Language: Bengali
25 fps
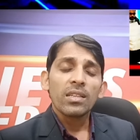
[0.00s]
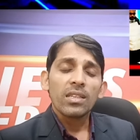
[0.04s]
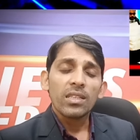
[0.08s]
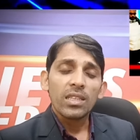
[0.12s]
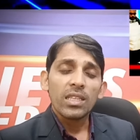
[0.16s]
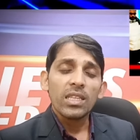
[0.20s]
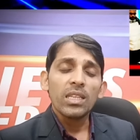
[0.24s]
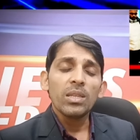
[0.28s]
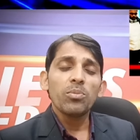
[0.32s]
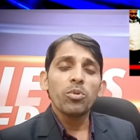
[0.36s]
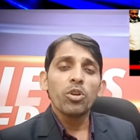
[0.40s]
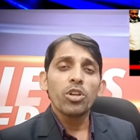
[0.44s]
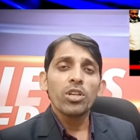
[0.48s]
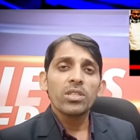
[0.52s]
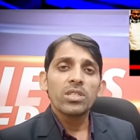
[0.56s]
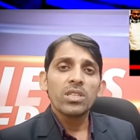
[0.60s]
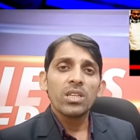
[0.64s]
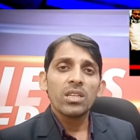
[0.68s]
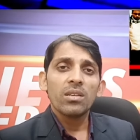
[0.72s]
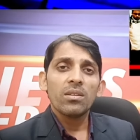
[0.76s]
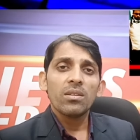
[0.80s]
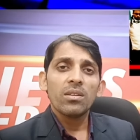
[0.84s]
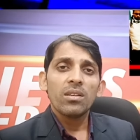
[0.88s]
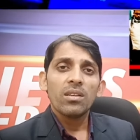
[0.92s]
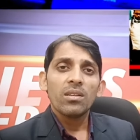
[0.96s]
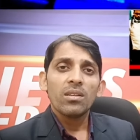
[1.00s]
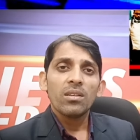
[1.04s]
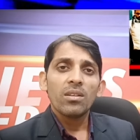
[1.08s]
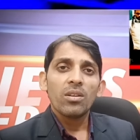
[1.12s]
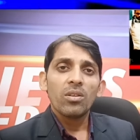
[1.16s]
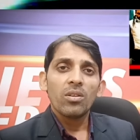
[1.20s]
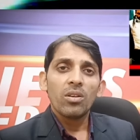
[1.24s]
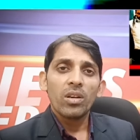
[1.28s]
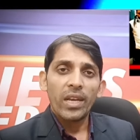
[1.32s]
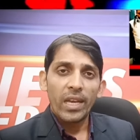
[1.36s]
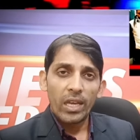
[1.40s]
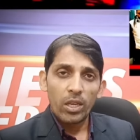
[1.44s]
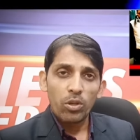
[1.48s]
তিনি বলেছেন
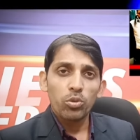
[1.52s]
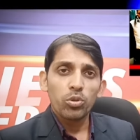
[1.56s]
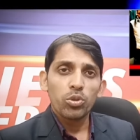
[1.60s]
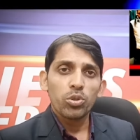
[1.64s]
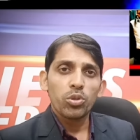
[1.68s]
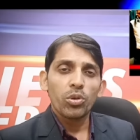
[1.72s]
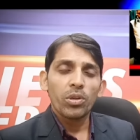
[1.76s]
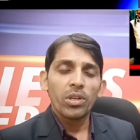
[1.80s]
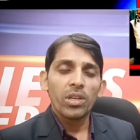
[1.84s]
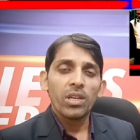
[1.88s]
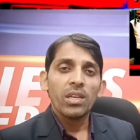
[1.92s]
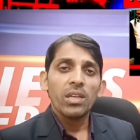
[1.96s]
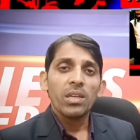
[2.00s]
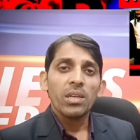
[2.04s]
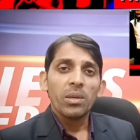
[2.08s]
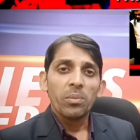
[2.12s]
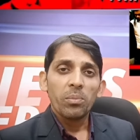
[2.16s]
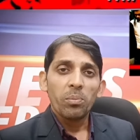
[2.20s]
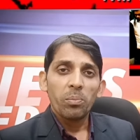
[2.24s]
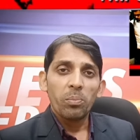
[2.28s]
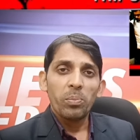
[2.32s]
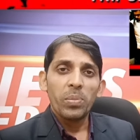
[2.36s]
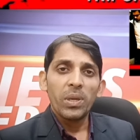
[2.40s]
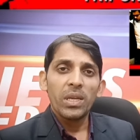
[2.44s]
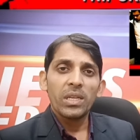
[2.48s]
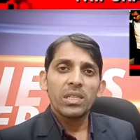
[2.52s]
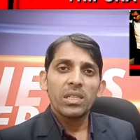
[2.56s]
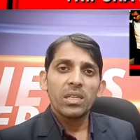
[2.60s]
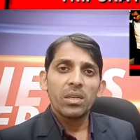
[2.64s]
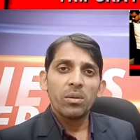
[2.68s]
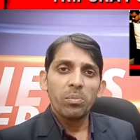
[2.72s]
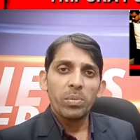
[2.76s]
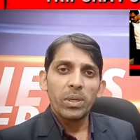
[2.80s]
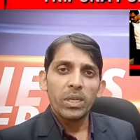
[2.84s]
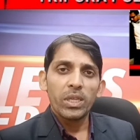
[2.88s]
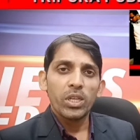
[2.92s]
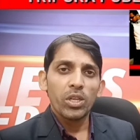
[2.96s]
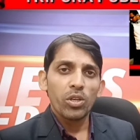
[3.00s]
এর উত্তরে বেটে
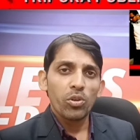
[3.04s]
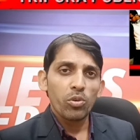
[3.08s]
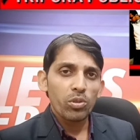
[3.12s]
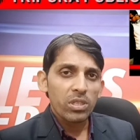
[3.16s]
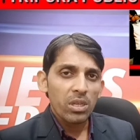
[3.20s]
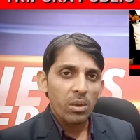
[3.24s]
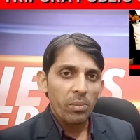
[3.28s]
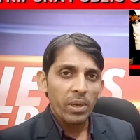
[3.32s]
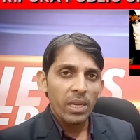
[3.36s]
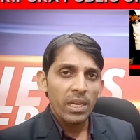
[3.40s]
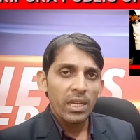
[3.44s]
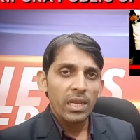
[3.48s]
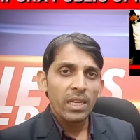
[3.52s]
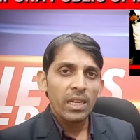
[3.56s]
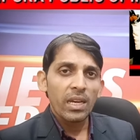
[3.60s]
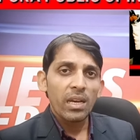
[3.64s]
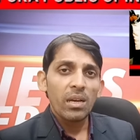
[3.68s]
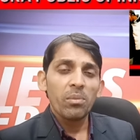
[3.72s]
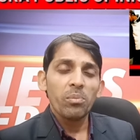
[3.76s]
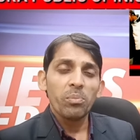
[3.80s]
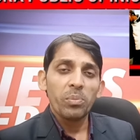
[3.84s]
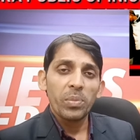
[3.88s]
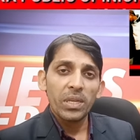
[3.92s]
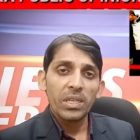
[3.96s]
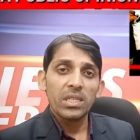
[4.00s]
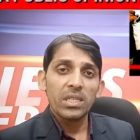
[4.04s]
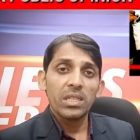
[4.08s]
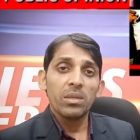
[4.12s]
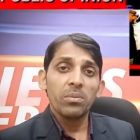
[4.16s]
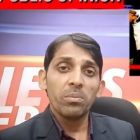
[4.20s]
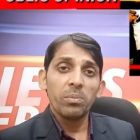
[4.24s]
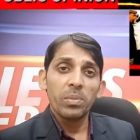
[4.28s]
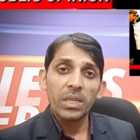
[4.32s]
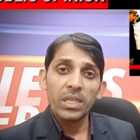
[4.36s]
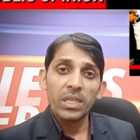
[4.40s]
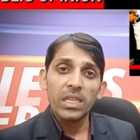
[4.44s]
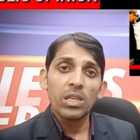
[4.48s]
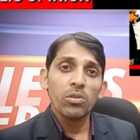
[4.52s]
বেটেকো সামালেগা বেটি
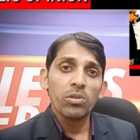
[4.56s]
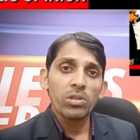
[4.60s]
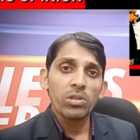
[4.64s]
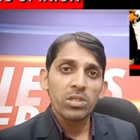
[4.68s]
বেটিকো